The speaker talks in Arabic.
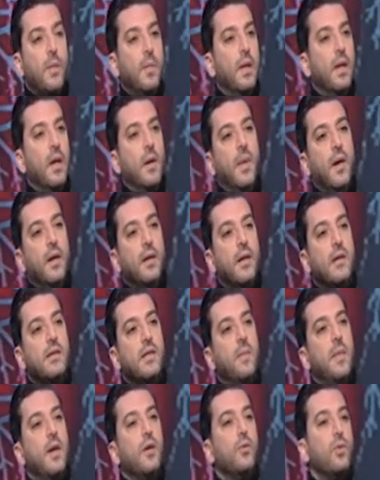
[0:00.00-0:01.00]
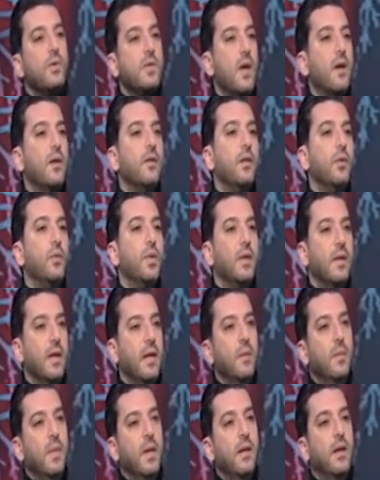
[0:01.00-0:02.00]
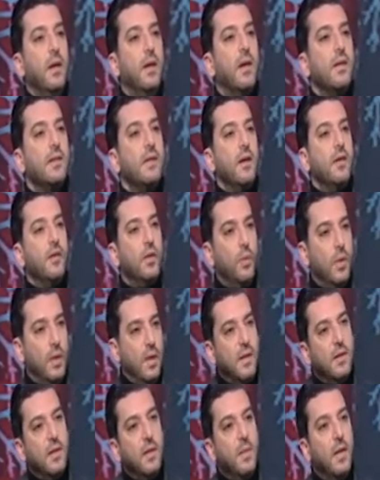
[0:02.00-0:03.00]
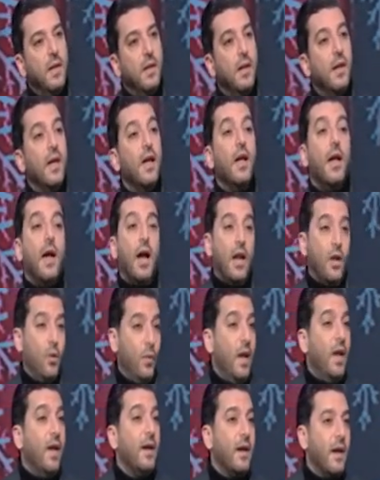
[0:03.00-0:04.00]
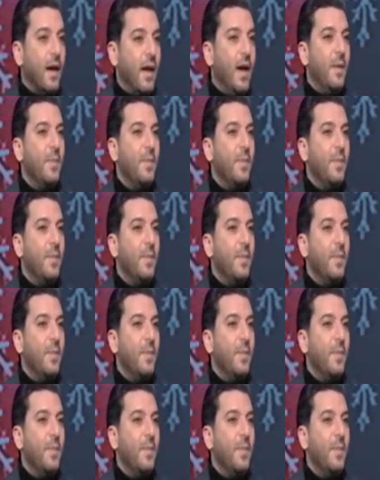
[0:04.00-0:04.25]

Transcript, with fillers: اللامايكا سمكته سنتي و2 ميلي لسنتي و3 ميلي أوكي. الواح الخام